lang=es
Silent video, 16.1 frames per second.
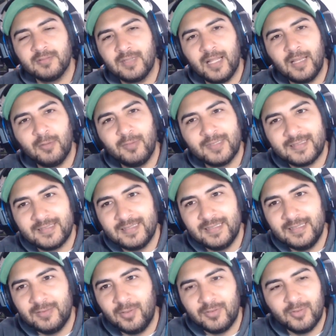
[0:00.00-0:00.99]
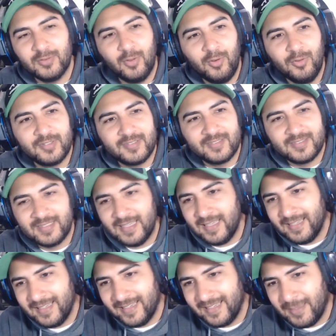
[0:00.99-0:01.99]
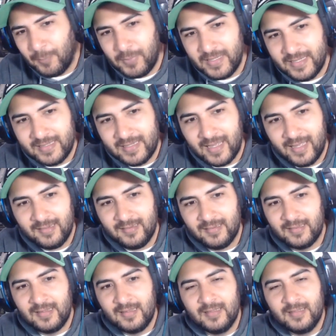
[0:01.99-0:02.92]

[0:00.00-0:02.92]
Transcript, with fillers: algo así, no, no lo sé explicar